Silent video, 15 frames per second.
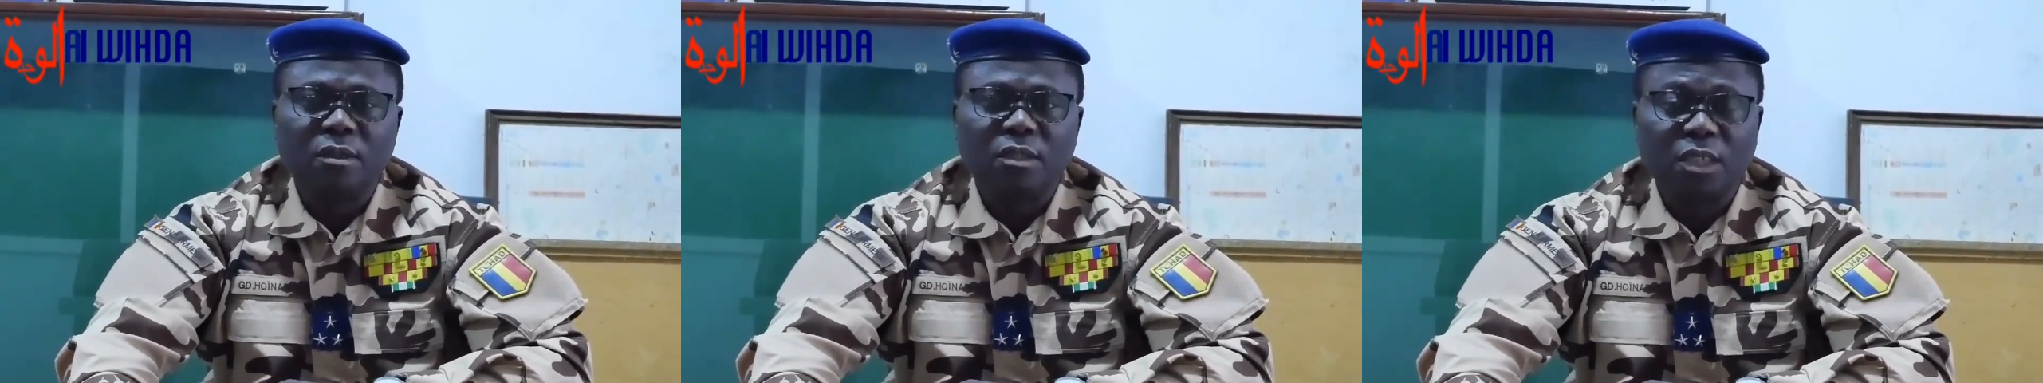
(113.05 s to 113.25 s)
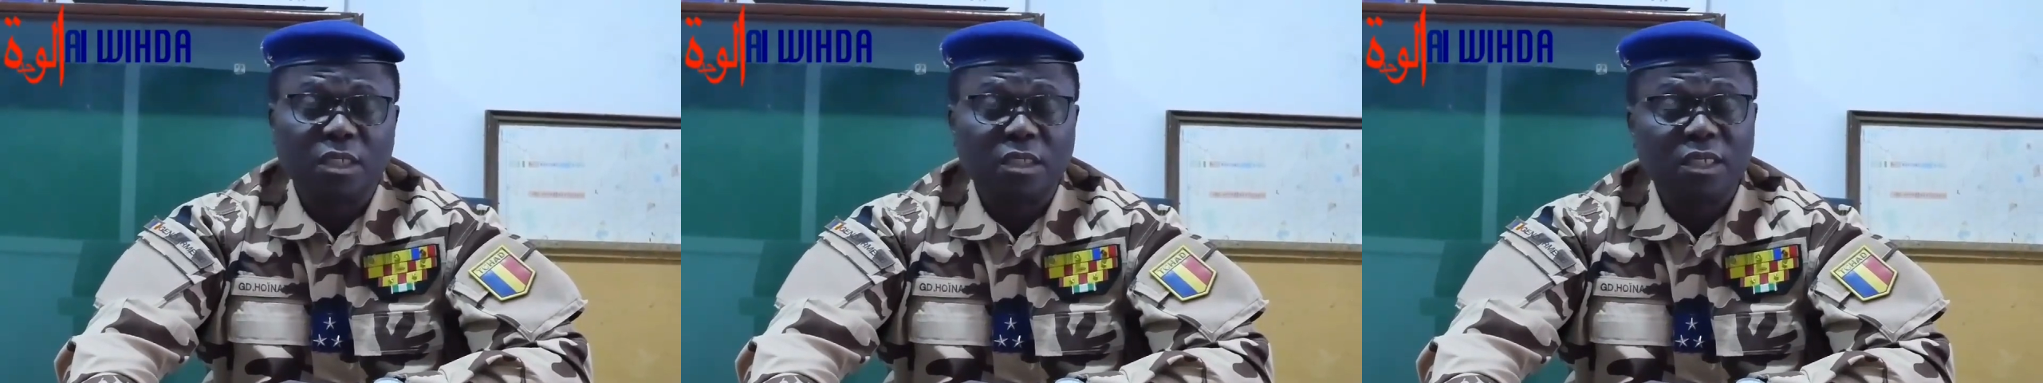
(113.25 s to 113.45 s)

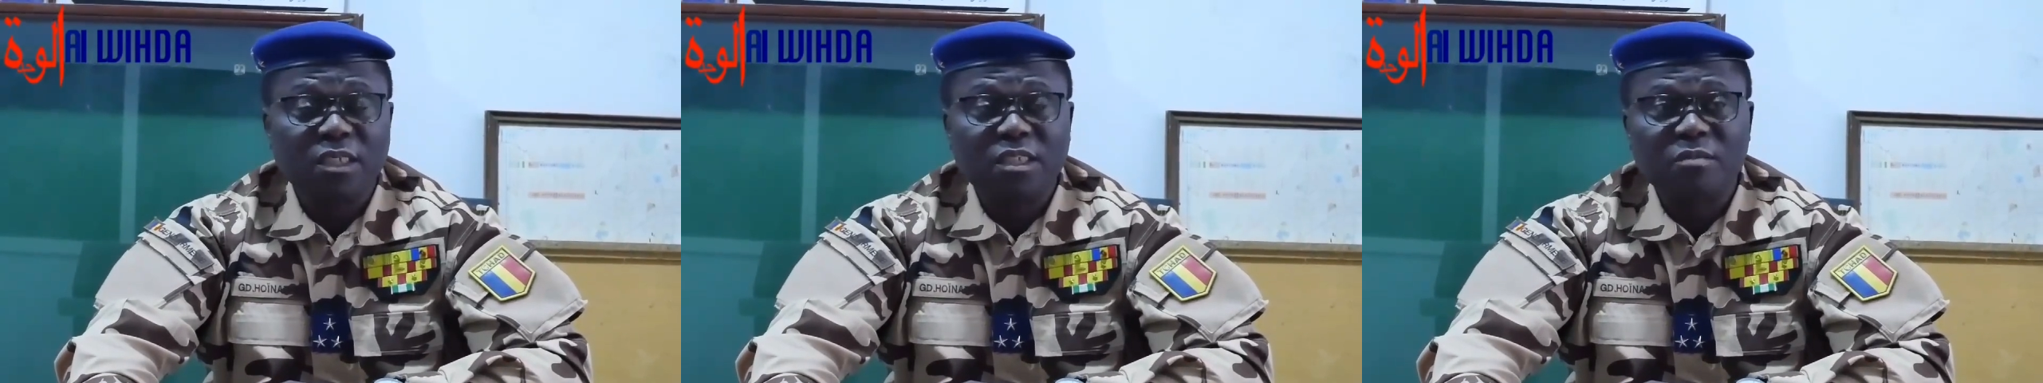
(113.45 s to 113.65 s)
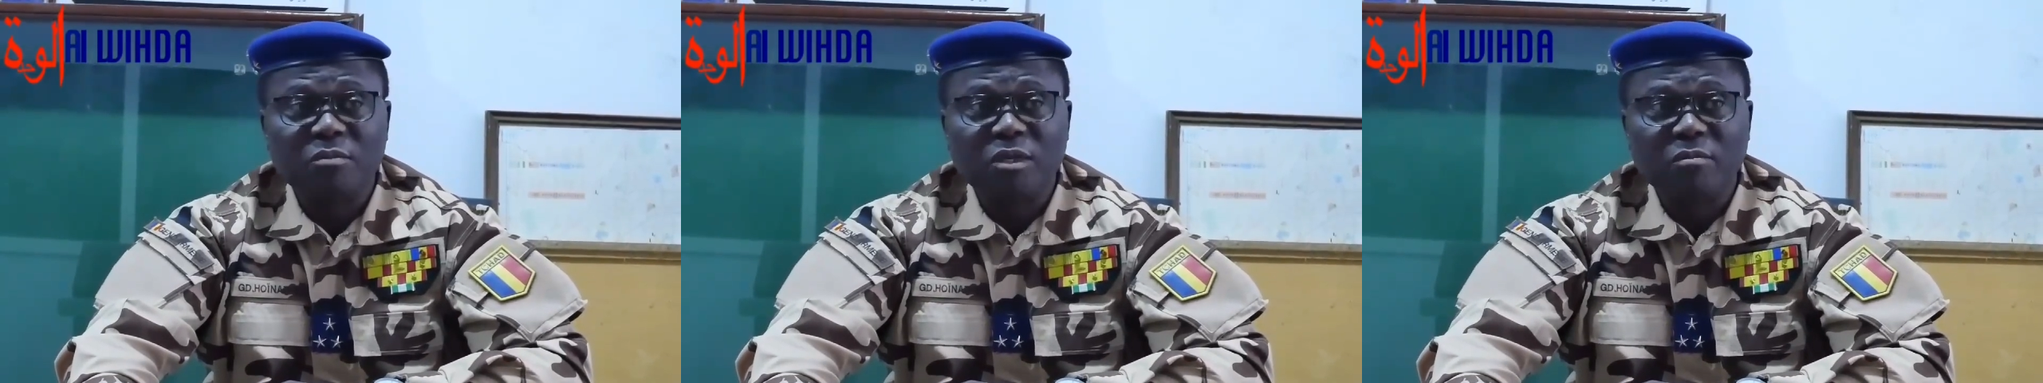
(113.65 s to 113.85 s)

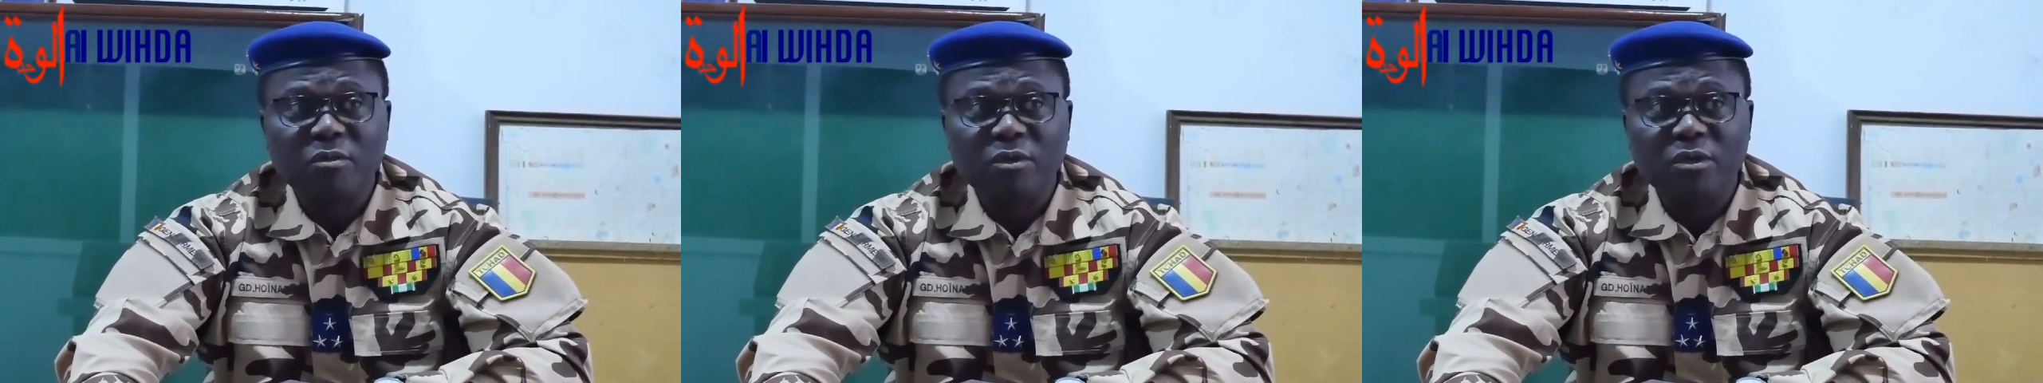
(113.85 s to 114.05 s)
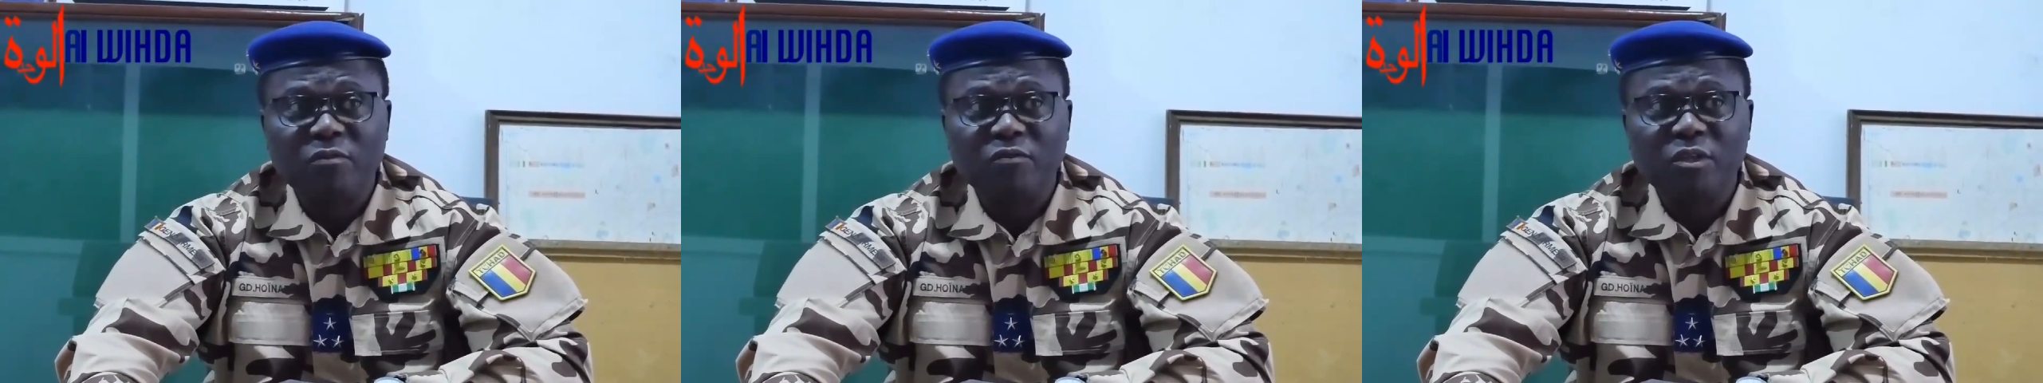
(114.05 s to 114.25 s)
j'adresse mes
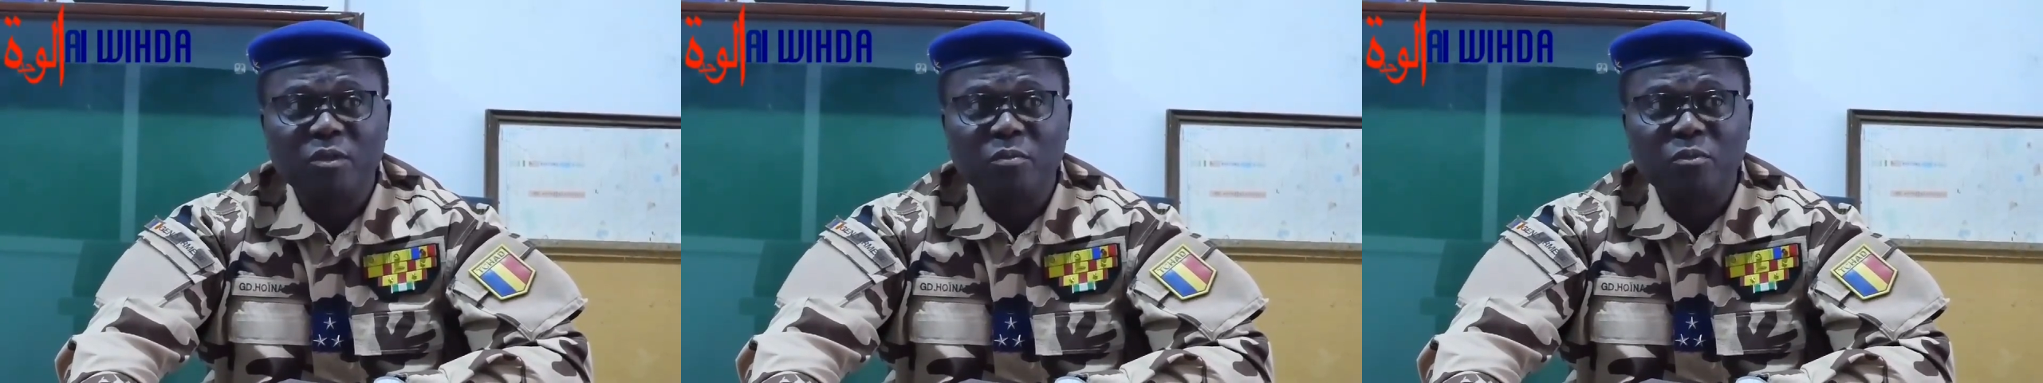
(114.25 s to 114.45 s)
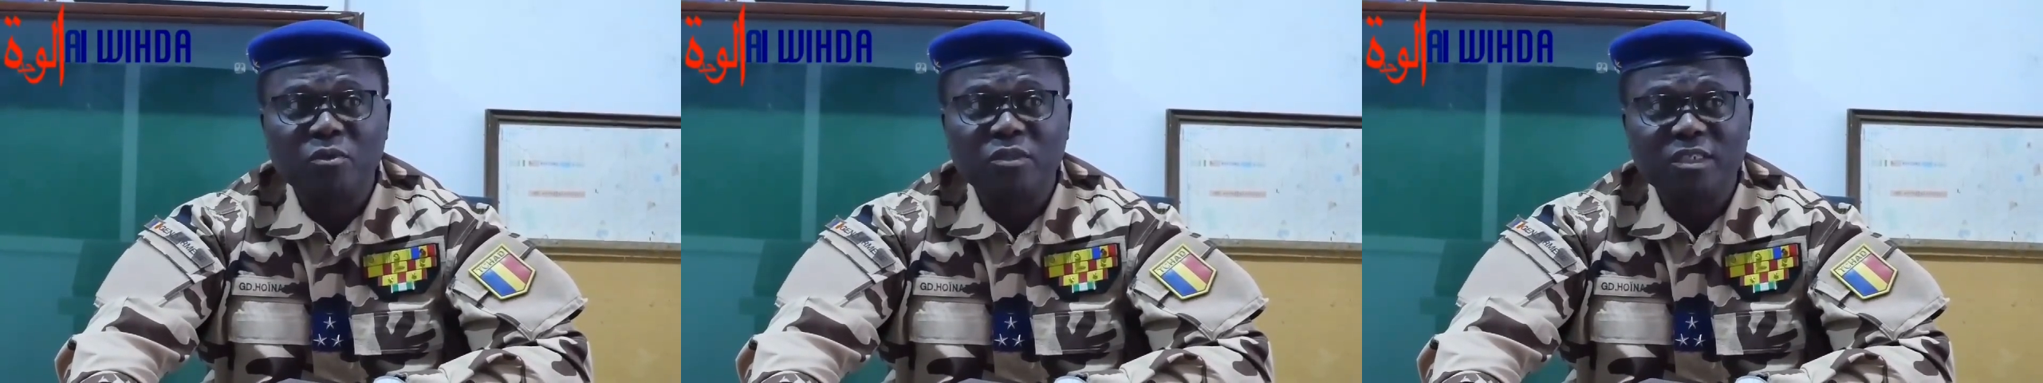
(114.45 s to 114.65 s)
meilleurs vœux
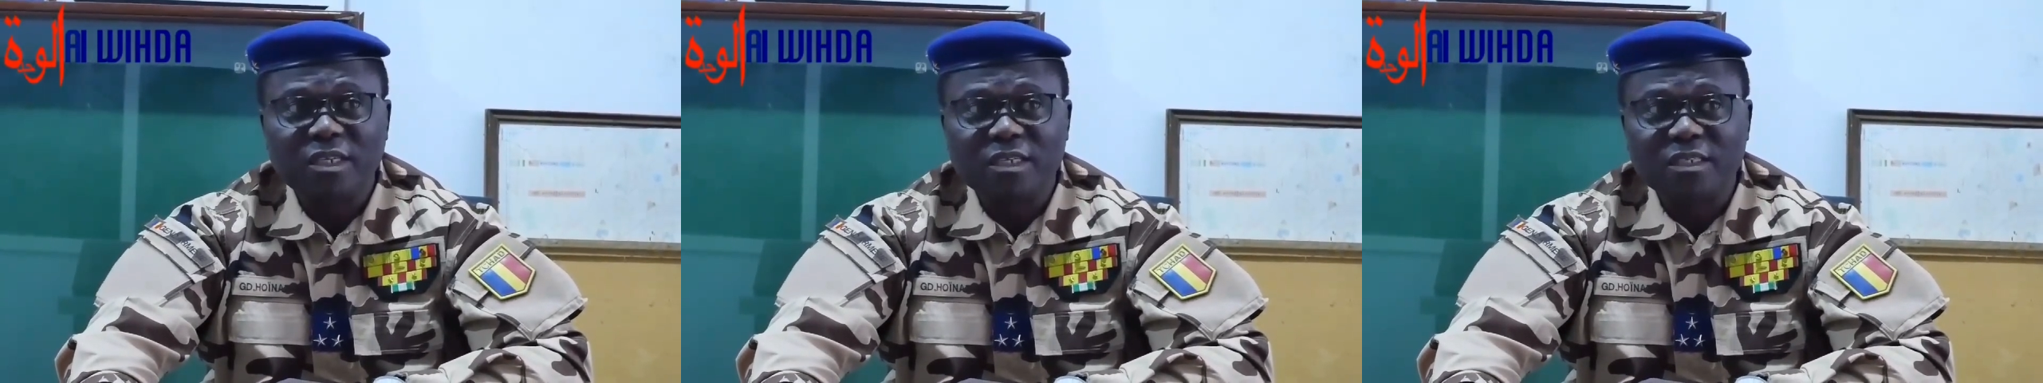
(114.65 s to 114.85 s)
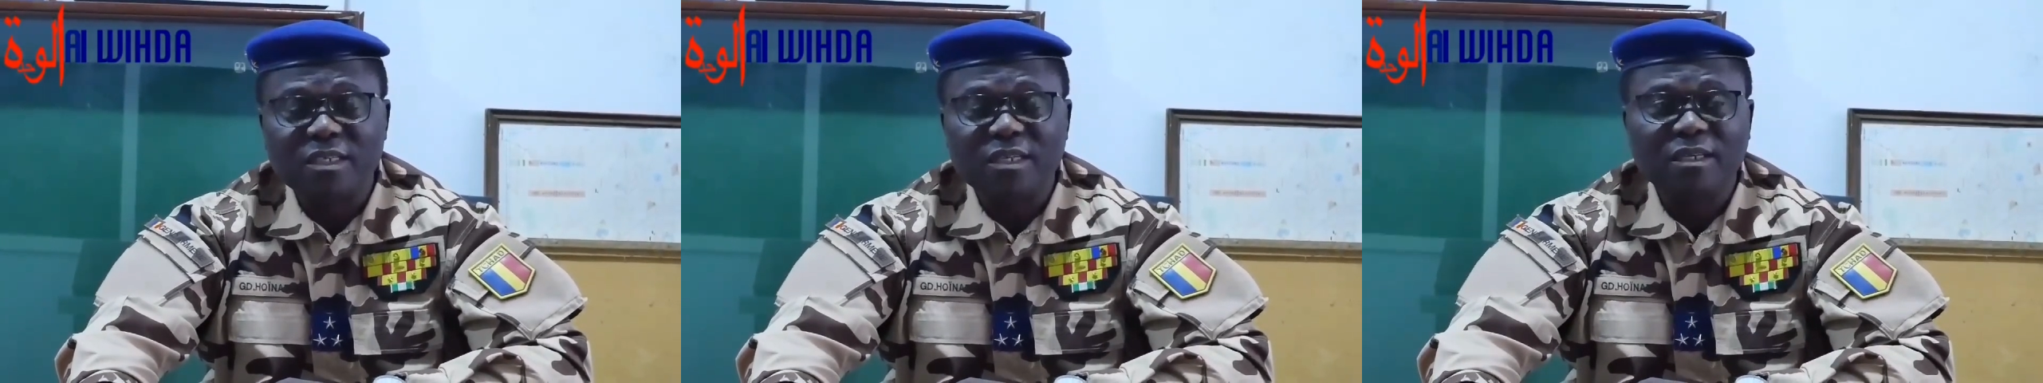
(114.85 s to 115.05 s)
les plus
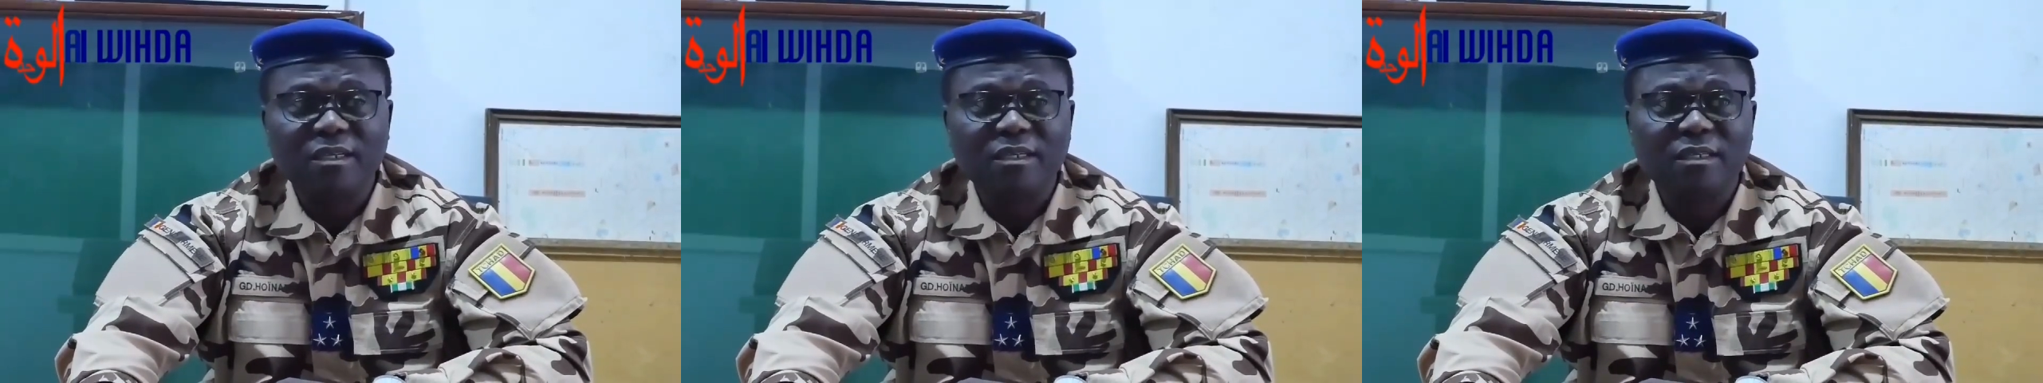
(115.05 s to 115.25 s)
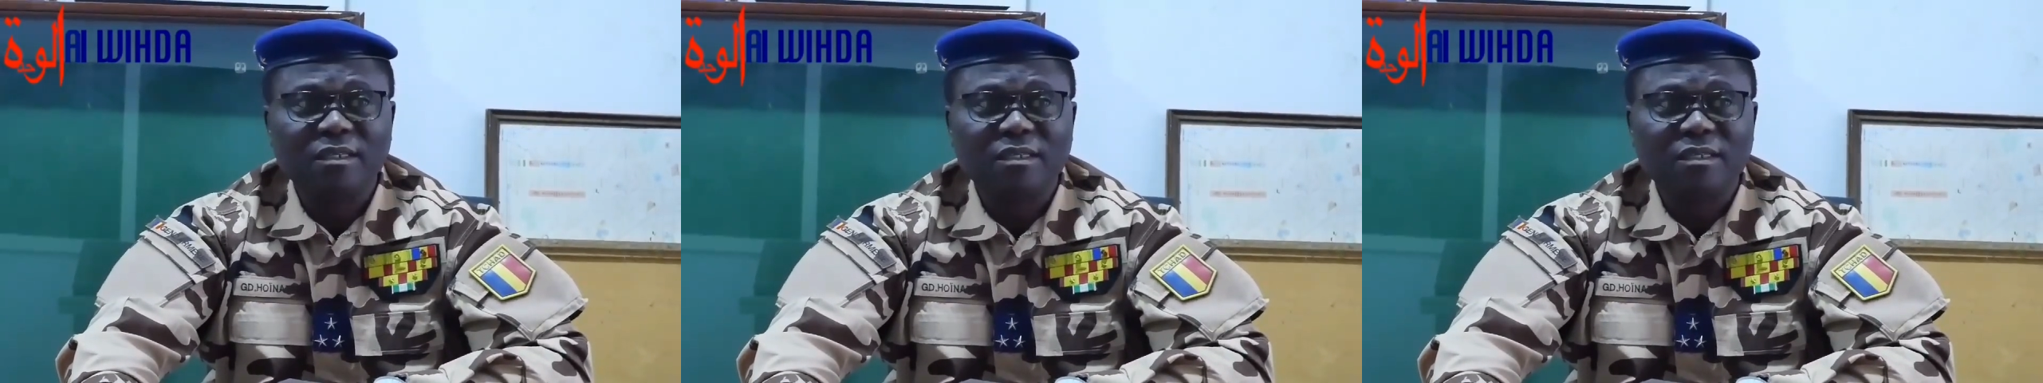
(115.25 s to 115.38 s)
sincères